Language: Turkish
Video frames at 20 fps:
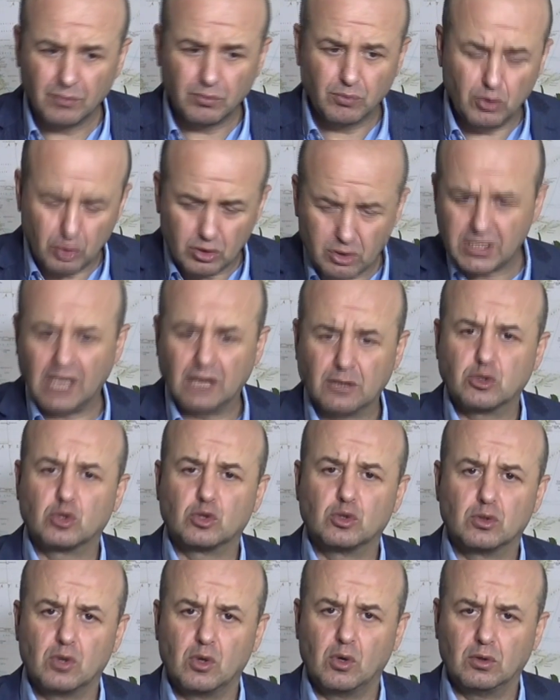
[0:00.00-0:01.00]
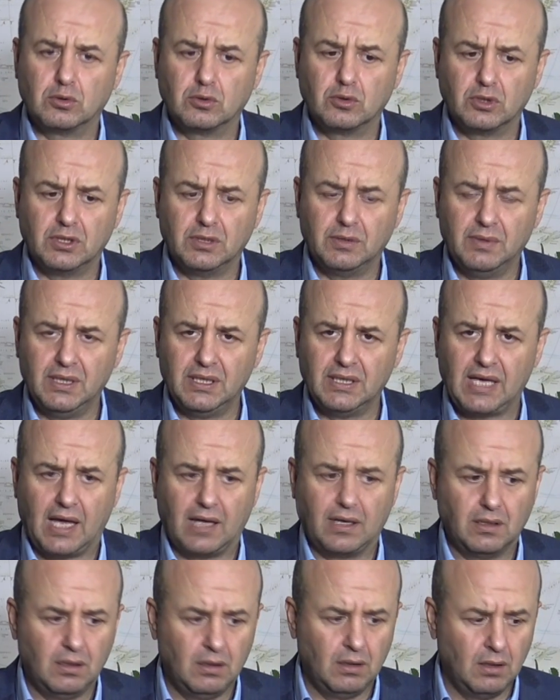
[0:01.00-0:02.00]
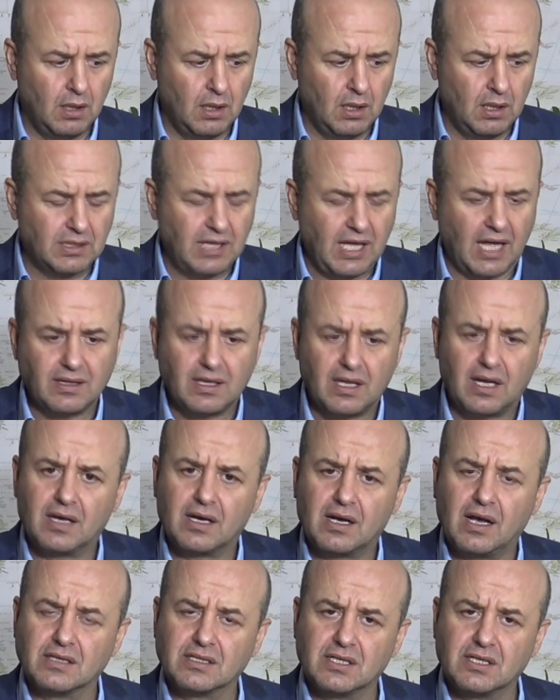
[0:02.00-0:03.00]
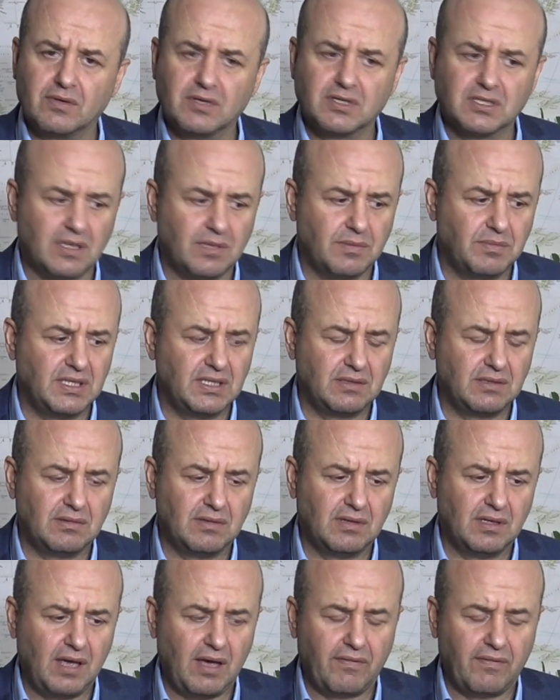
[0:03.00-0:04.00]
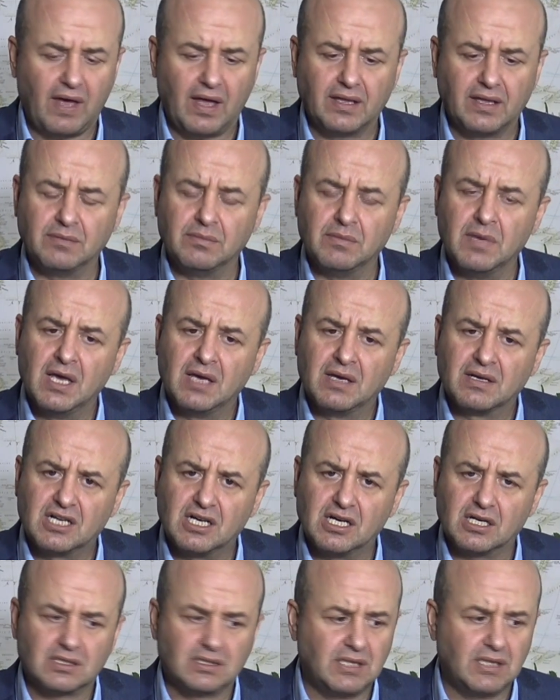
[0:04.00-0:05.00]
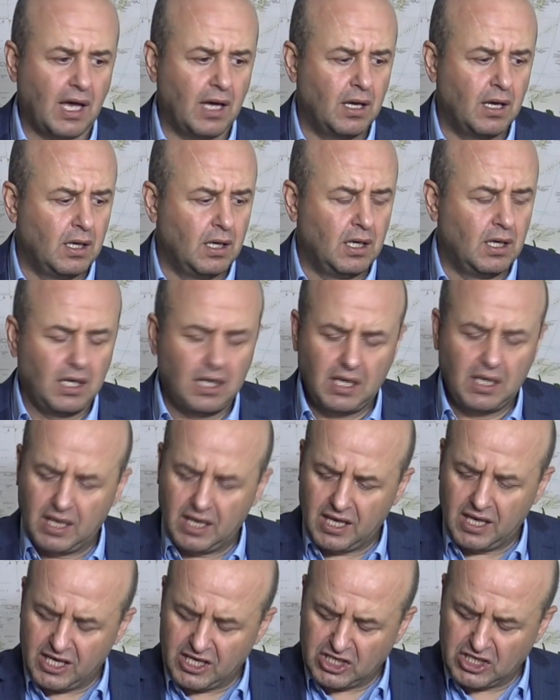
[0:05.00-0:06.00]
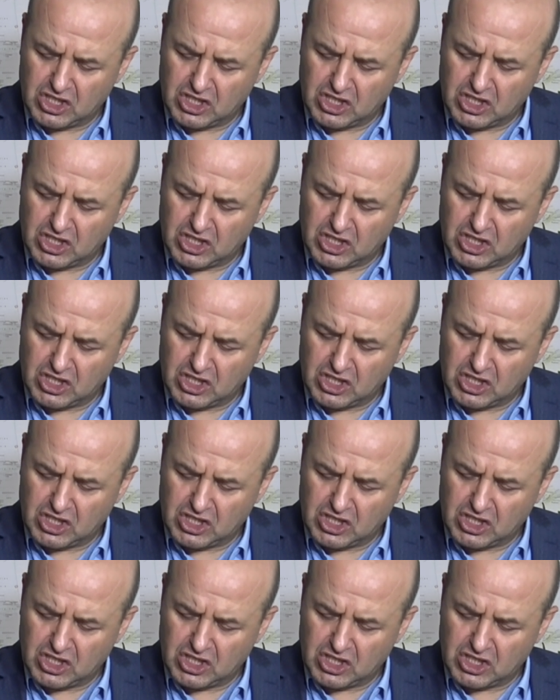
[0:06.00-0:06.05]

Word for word: Büyük Selçuklu'da olduğu gibi yani Dandana Kan Savaşı'na 1040'da e, e,